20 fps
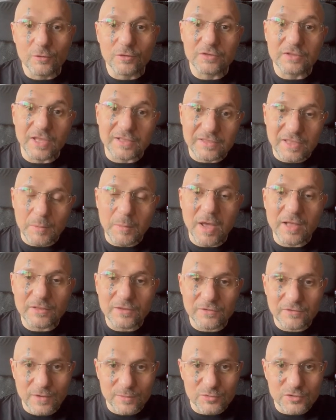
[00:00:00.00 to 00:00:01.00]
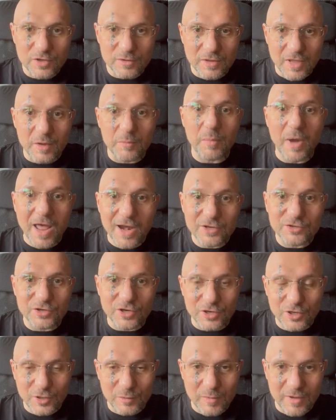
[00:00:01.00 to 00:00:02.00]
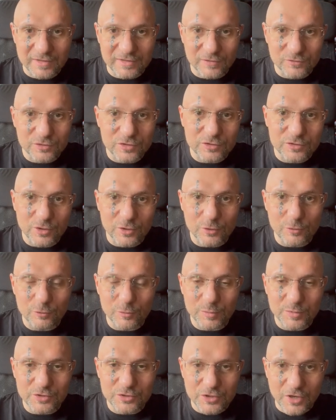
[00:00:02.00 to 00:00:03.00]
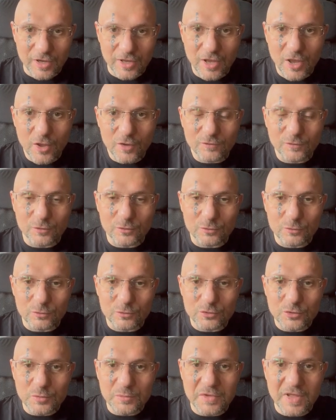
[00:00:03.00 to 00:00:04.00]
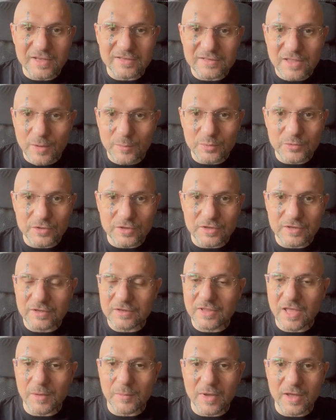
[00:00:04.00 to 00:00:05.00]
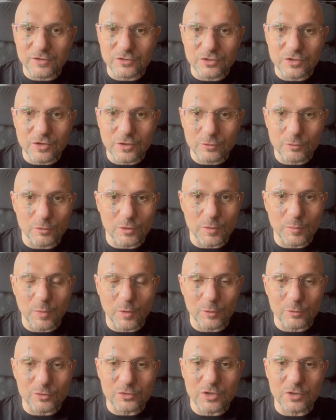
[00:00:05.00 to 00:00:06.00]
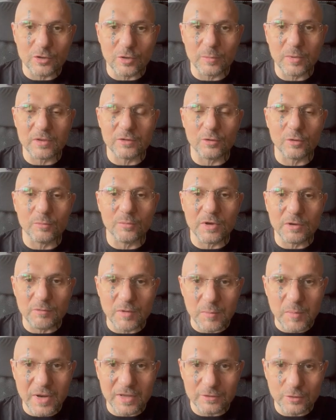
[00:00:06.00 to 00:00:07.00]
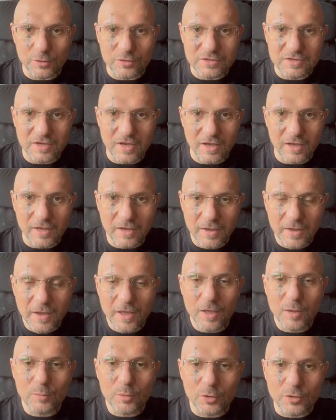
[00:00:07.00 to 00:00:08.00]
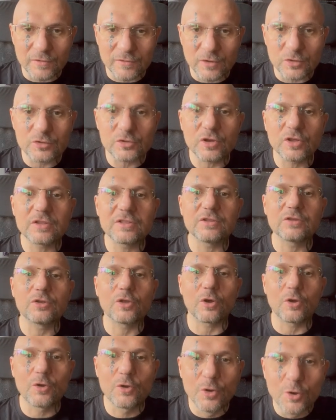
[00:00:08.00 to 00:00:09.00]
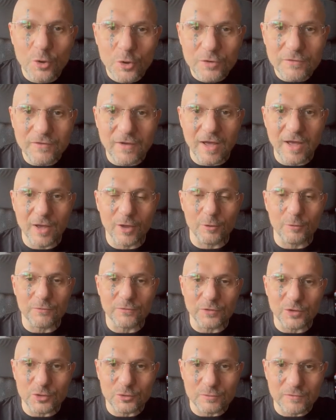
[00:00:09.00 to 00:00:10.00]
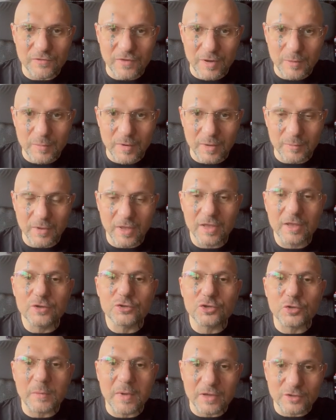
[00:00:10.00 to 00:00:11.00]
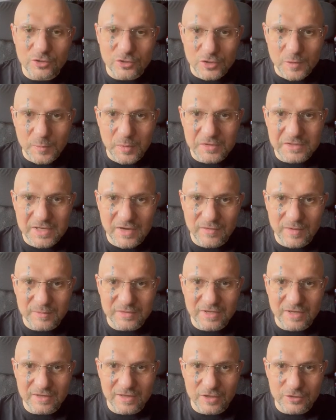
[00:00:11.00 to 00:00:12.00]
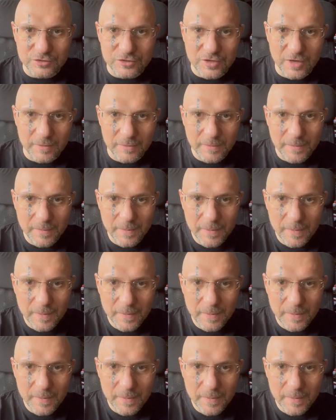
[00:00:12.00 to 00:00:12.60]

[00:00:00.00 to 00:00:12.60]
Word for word: Te tematy wiem, że najbardziej chyba ze wszystkich lubicie, w związku z czym następny temacik, który poruszę, to będą bryły platońskie, ponieważ to kurwa również uwielbiam. Trzymajcie się, pozdrawiam serdecznie.